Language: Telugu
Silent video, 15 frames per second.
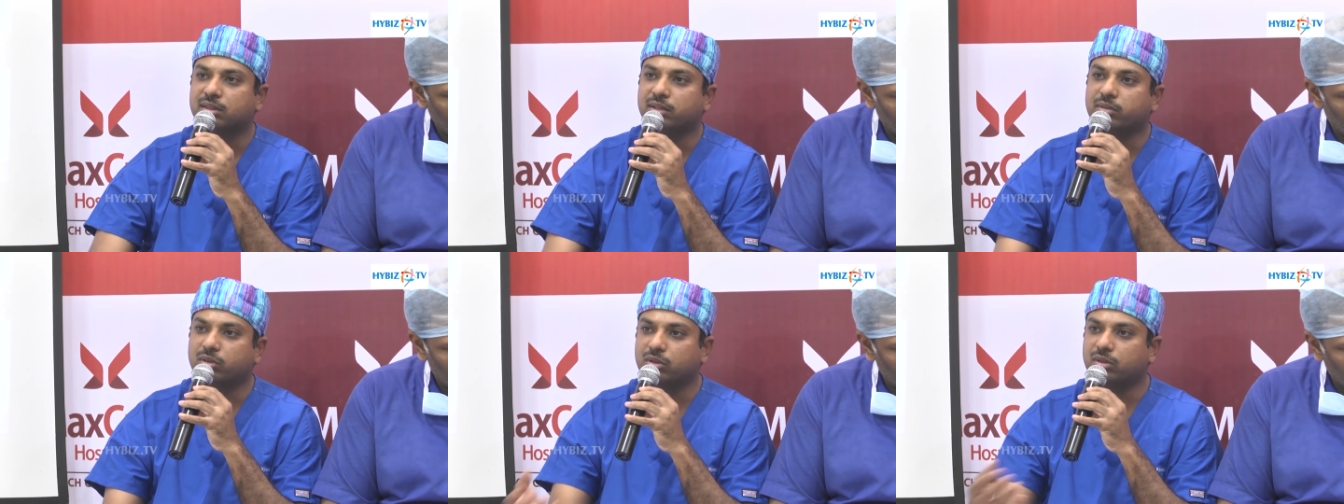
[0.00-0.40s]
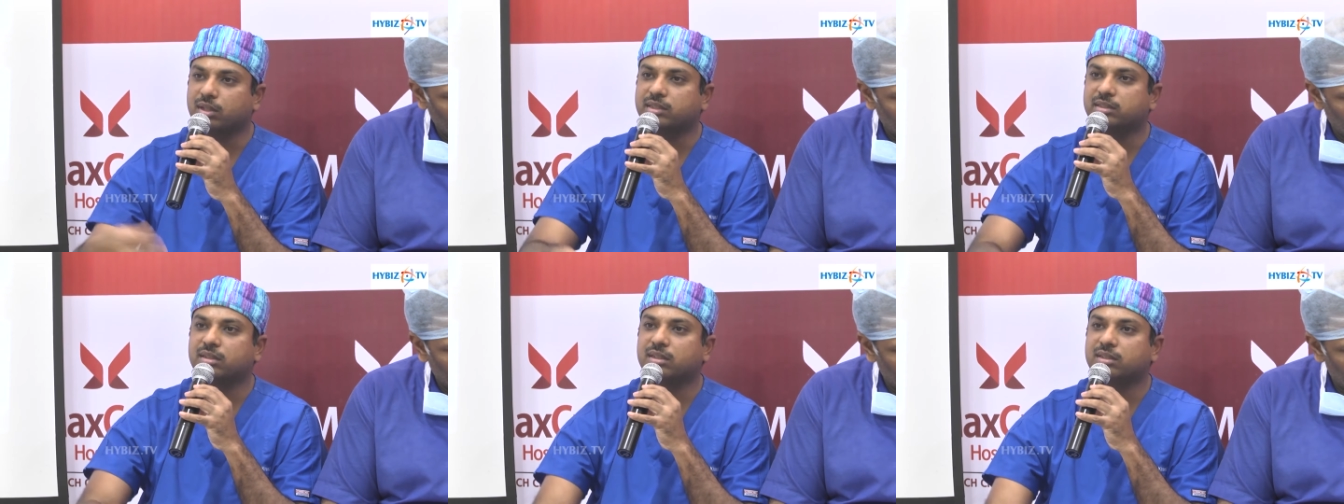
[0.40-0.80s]
ఎవరు
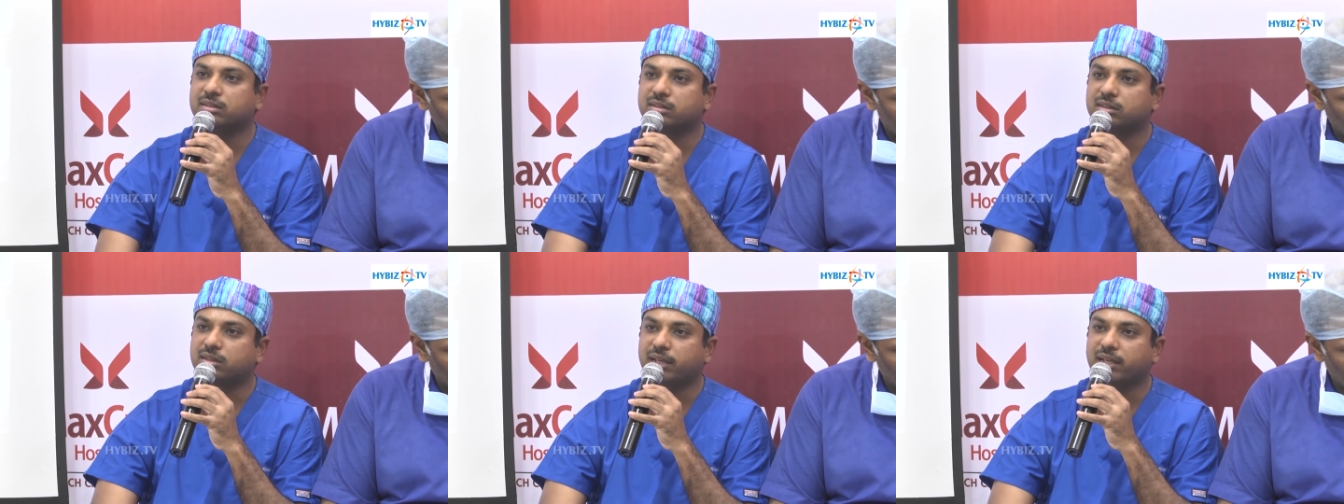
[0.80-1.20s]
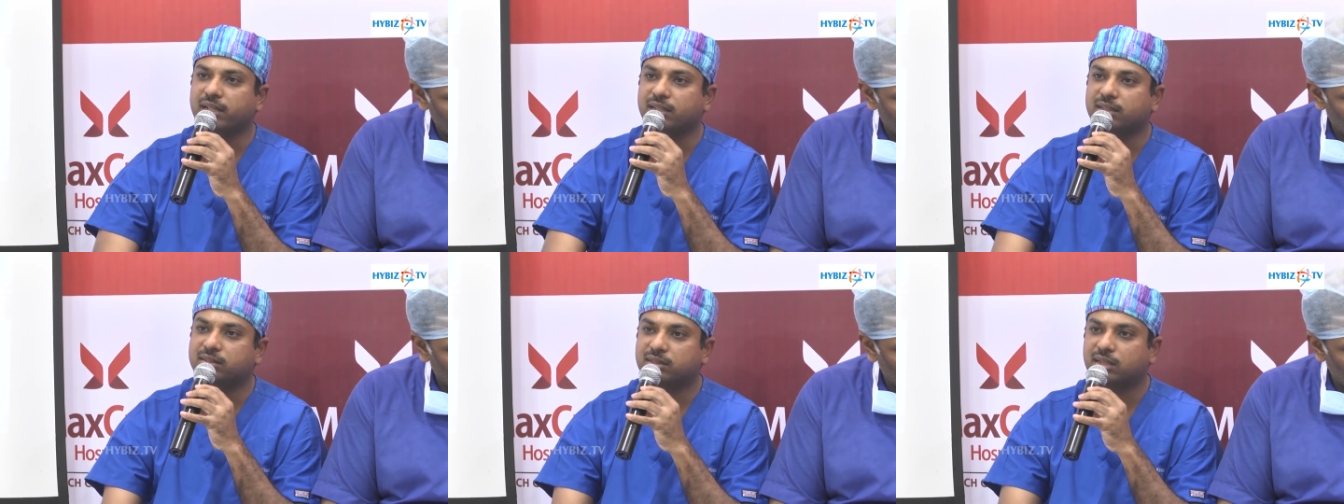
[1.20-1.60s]

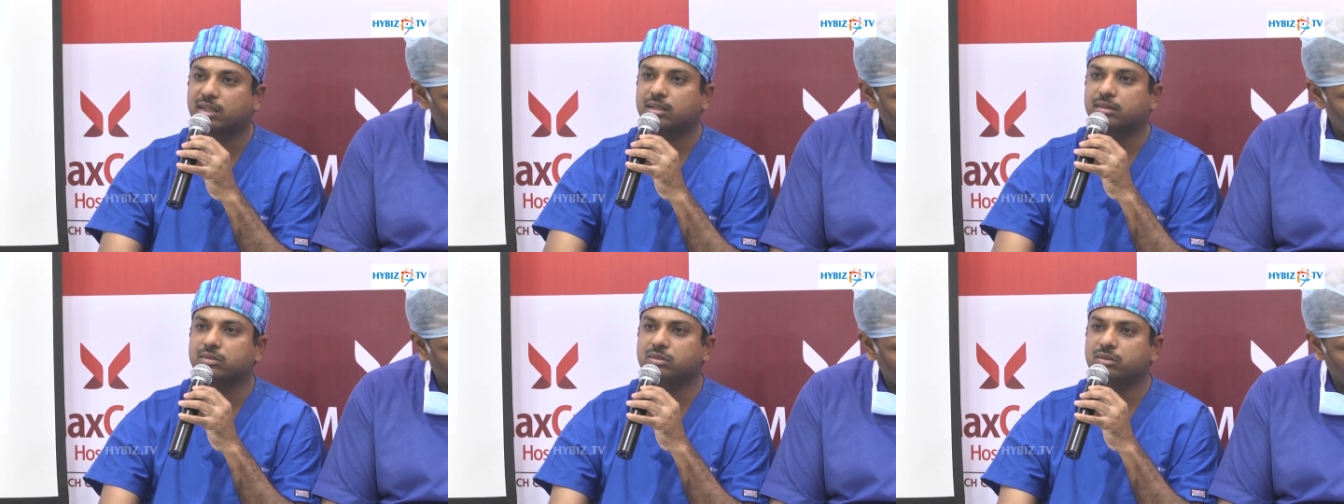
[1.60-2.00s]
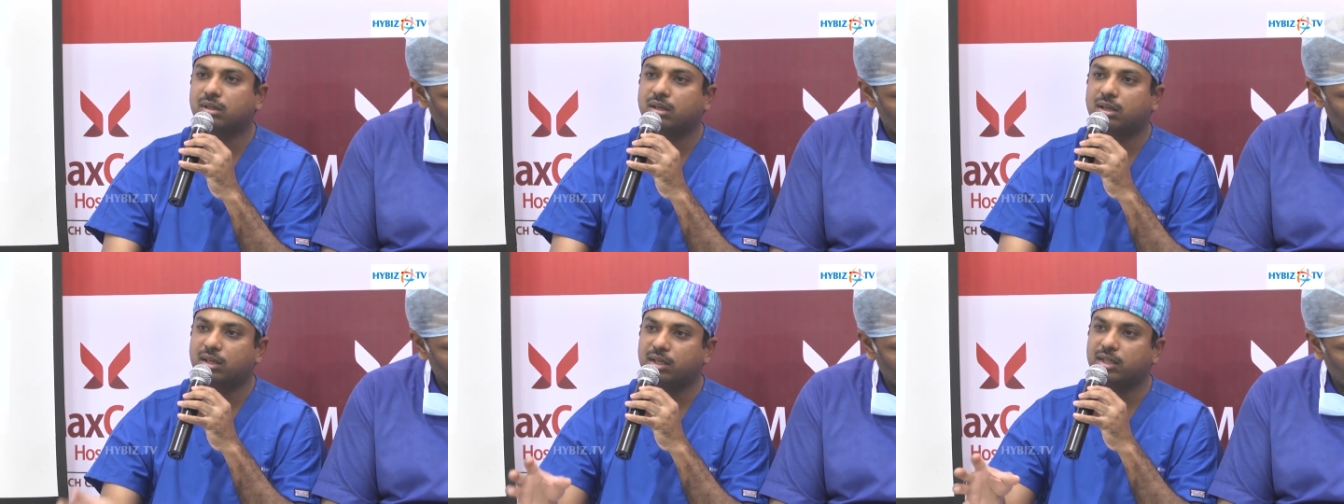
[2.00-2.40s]
ట్రైనీస్ కాదు
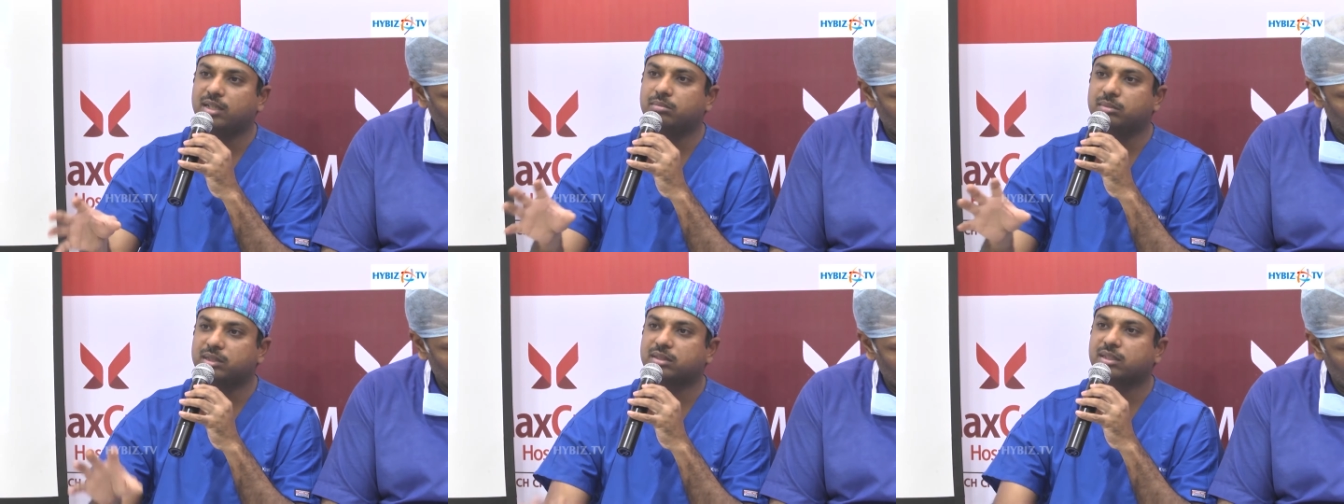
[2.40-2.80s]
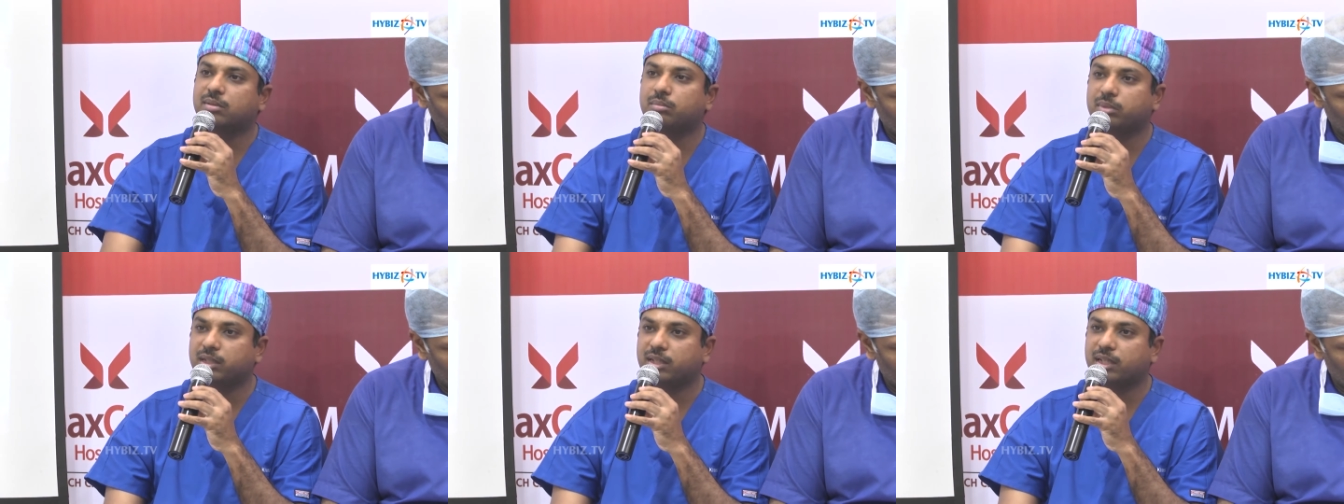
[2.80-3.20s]
ఆల్రెడీ ఎంఎస్
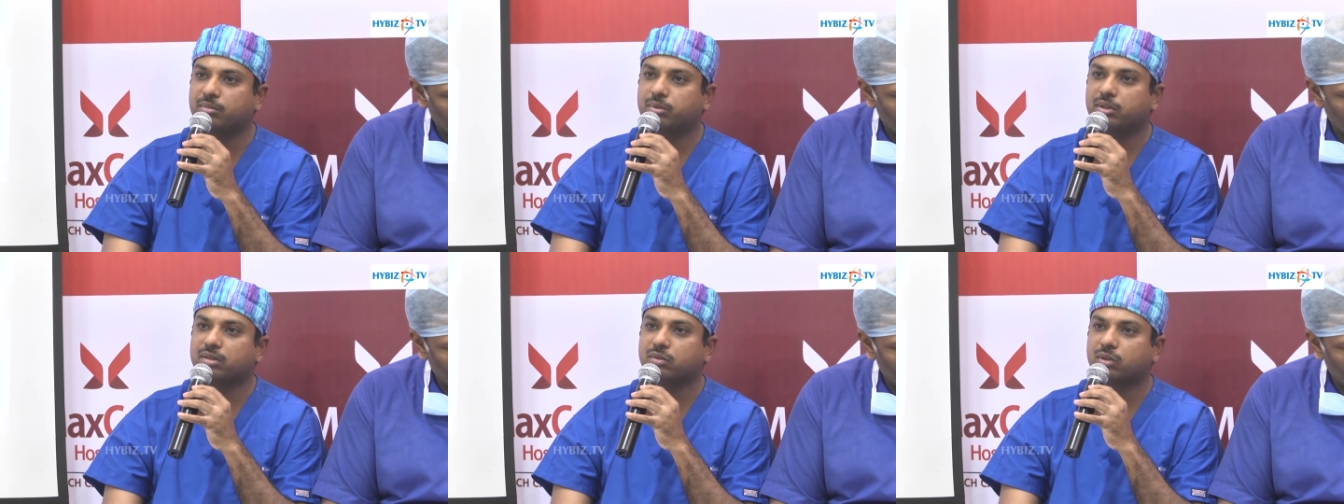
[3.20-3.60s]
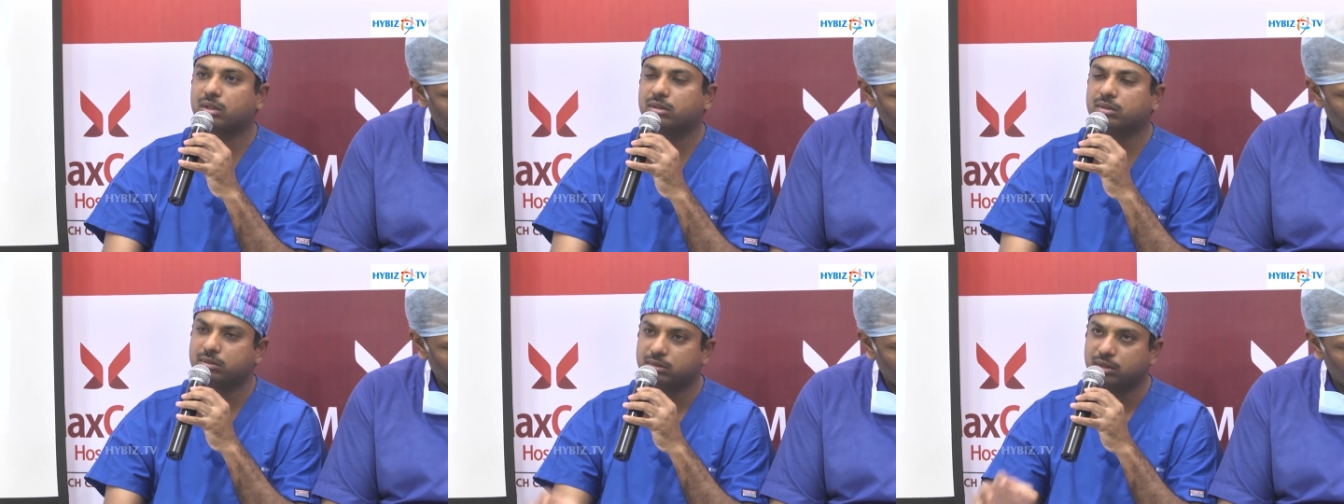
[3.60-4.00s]
కంప్లీట్ అయిపోయిన
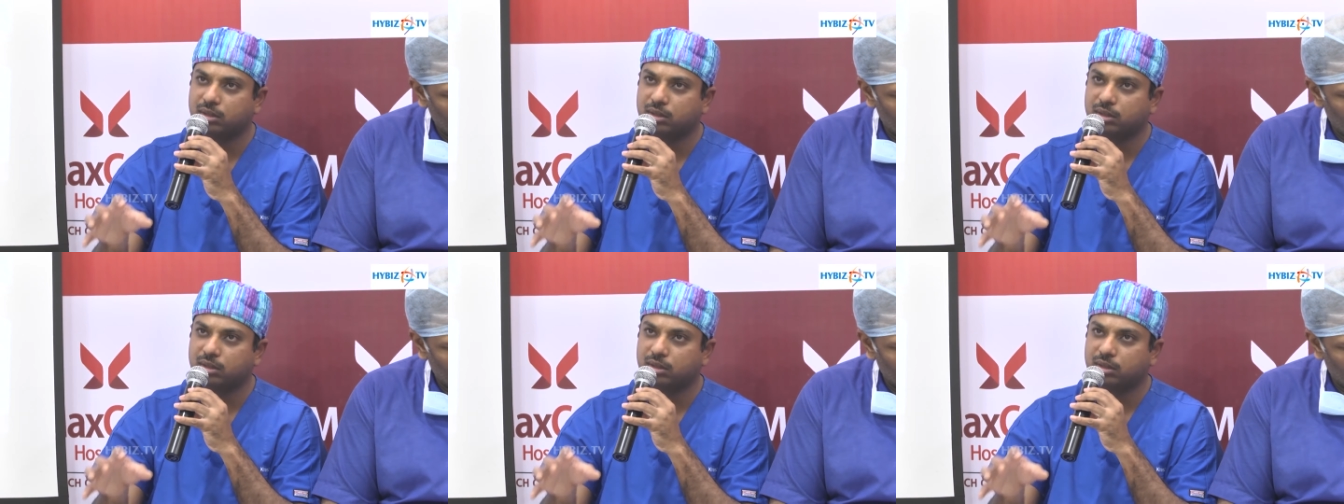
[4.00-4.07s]
వాళ్ళు